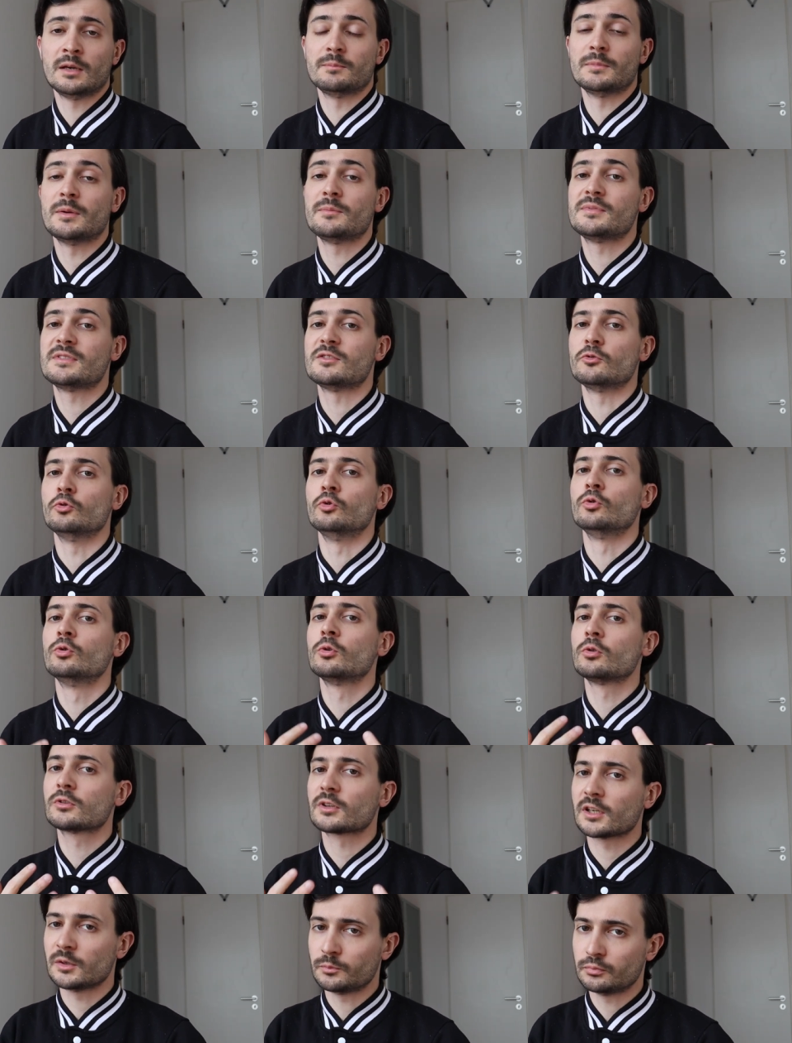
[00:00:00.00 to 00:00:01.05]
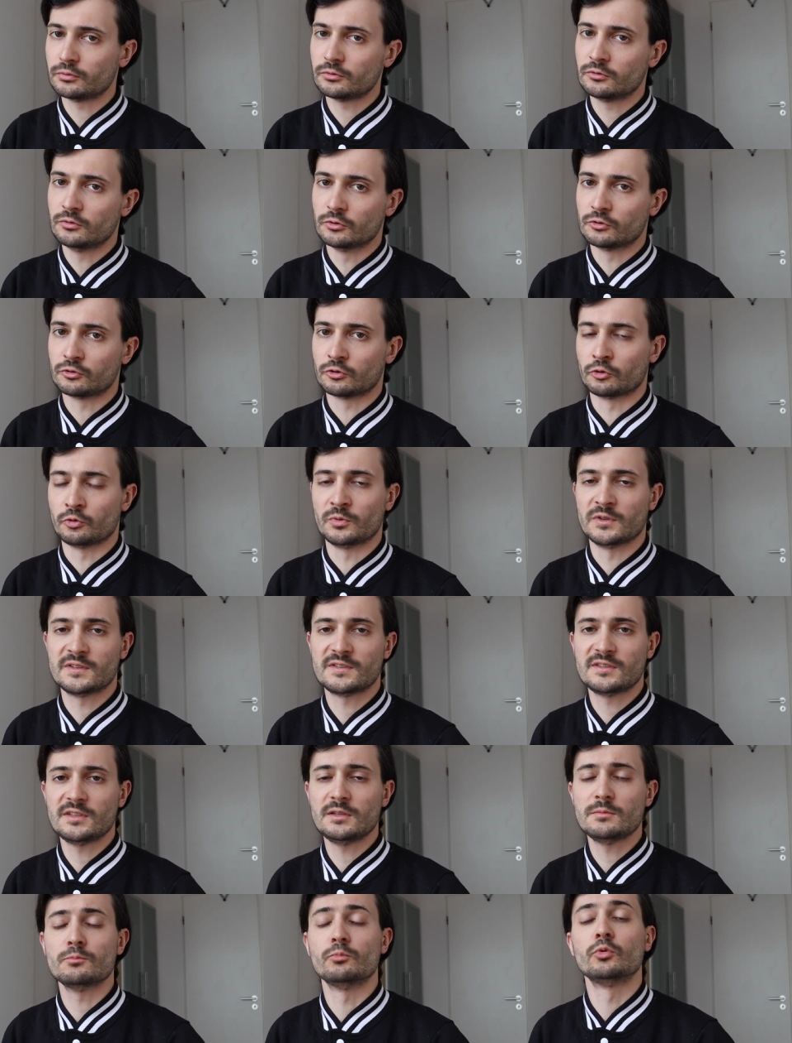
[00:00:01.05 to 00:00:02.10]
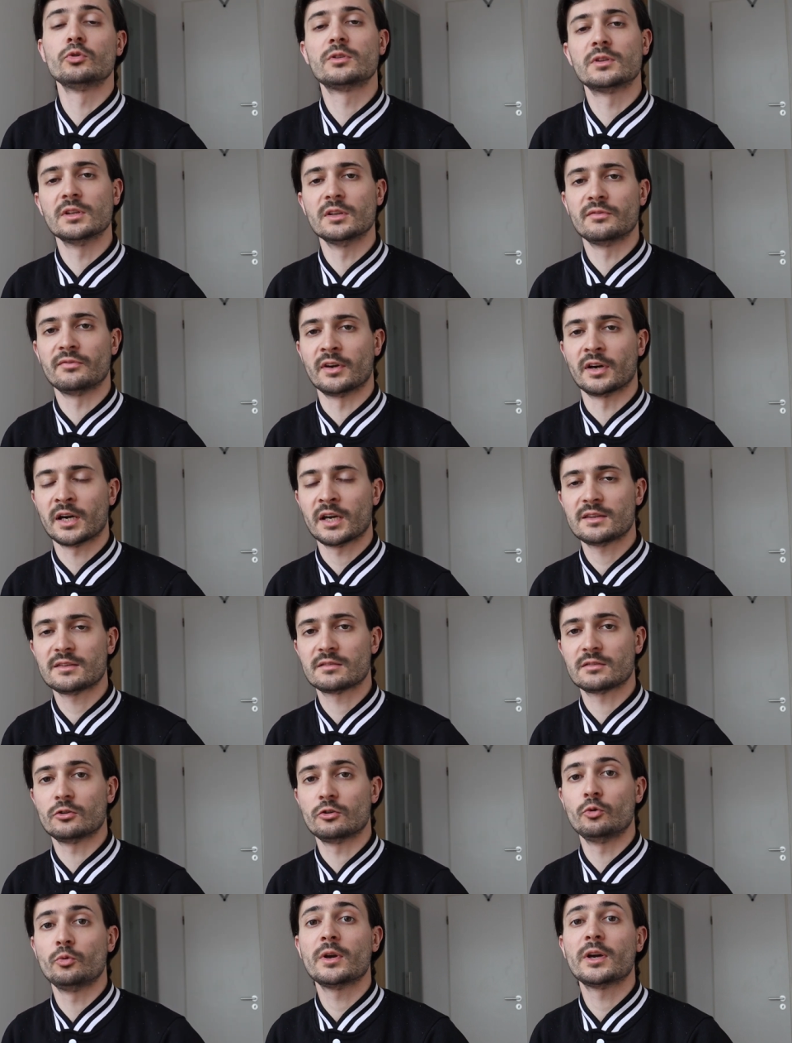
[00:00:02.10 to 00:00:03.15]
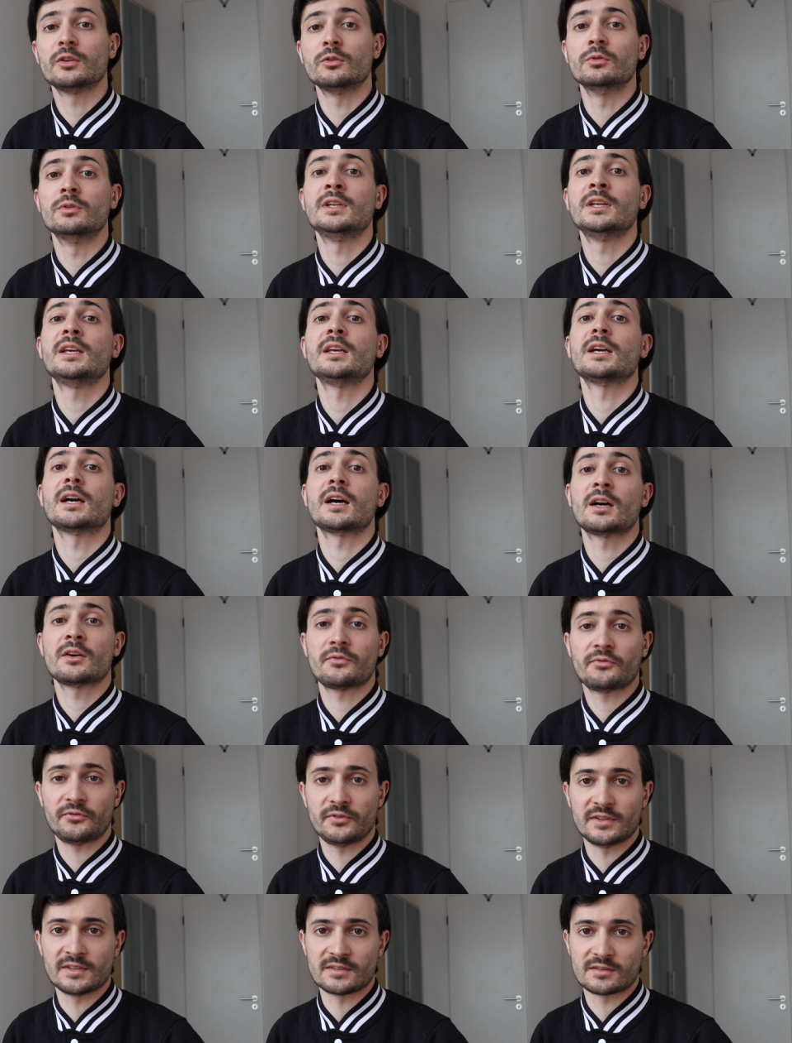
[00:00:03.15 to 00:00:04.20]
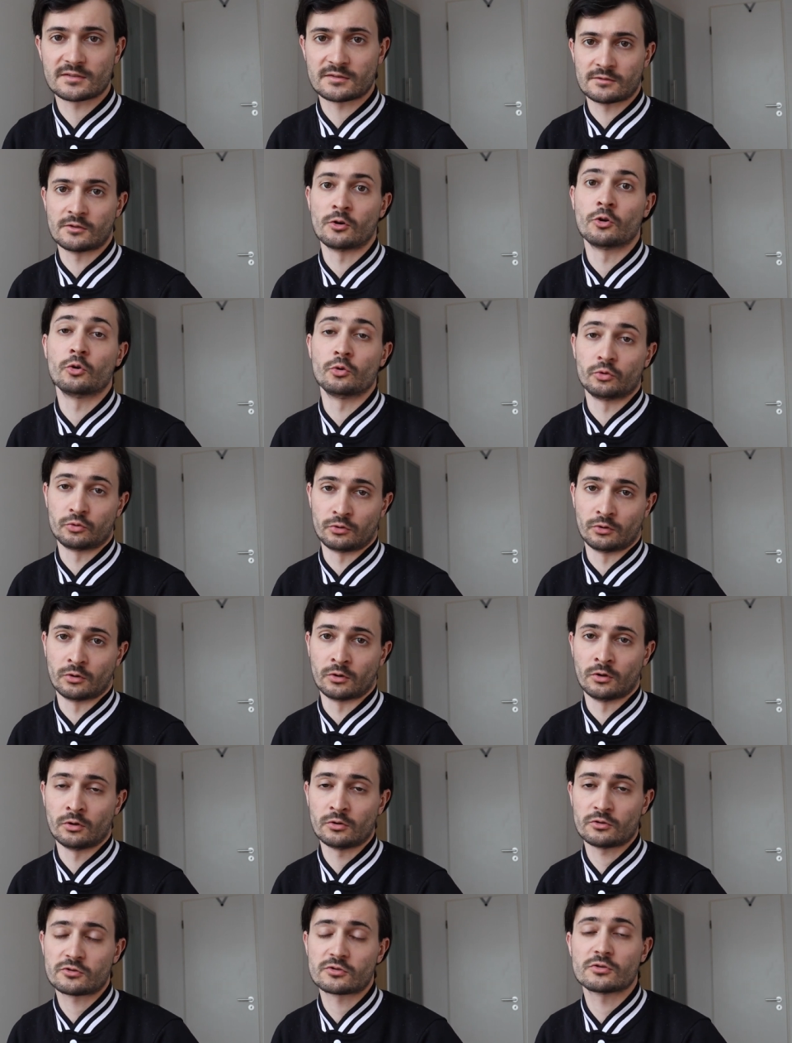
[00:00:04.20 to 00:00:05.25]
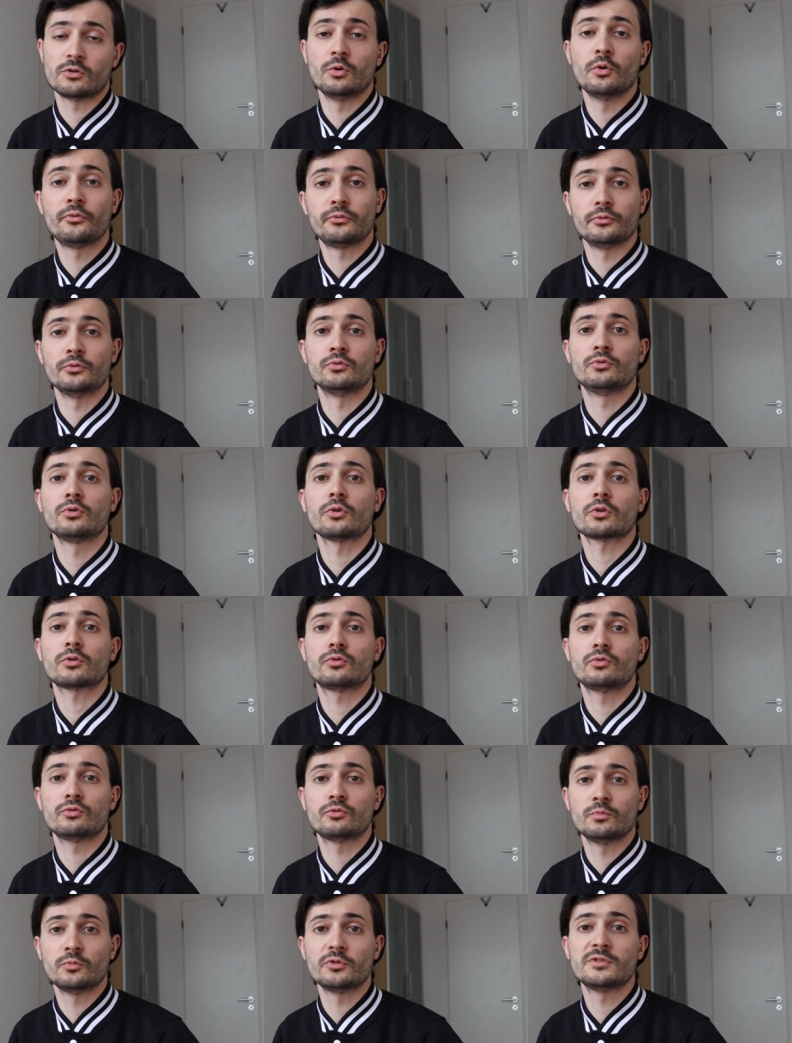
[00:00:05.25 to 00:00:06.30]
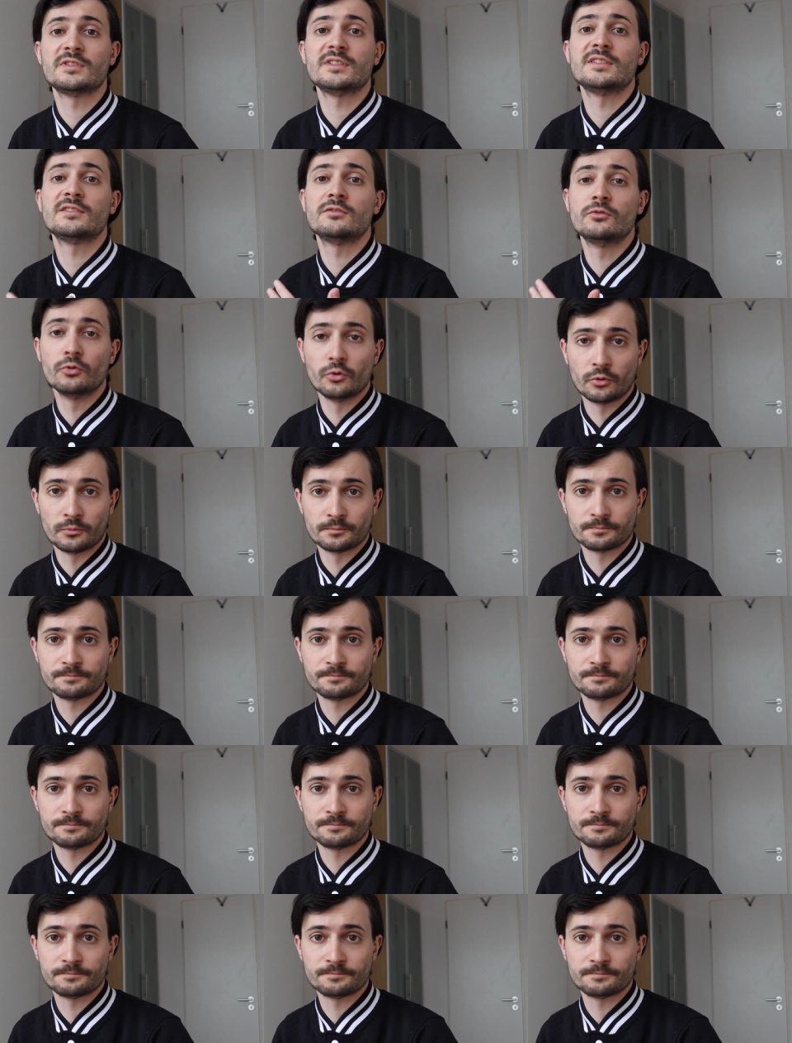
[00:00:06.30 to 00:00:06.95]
même si une autre épouse de celui-ci, Moutneferet, lui a donné un fils, en l'occurrence le futur Toutmosis II.